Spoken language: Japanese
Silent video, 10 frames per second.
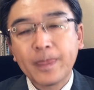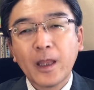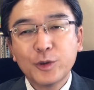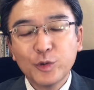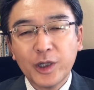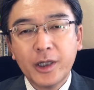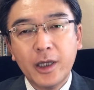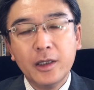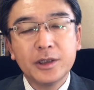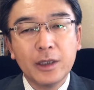そして
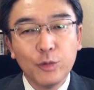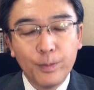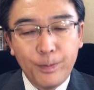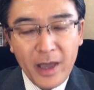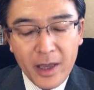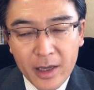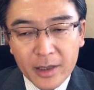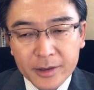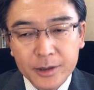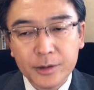経営者の
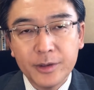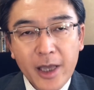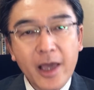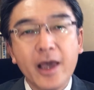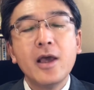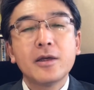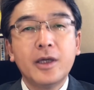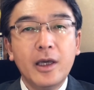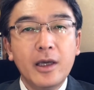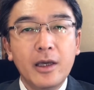ペースで
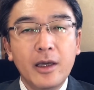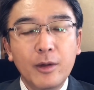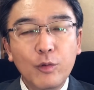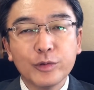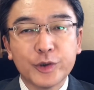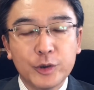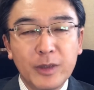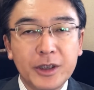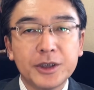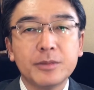経営を進
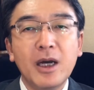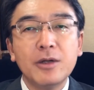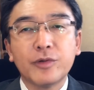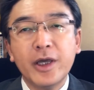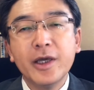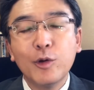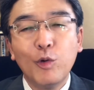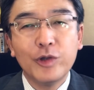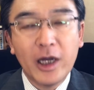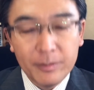めてしまう傾
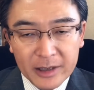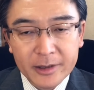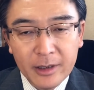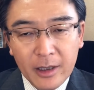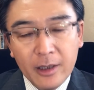向にあります。